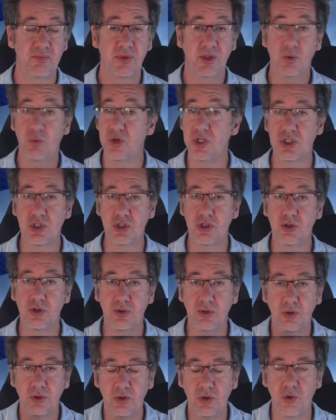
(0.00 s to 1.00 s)

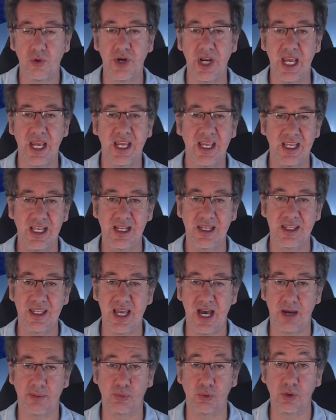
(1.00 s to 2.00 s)
Questo non è il
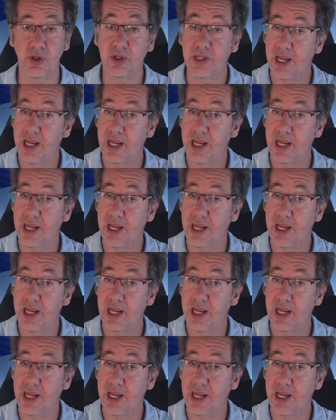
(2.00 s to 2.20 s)
Napoli,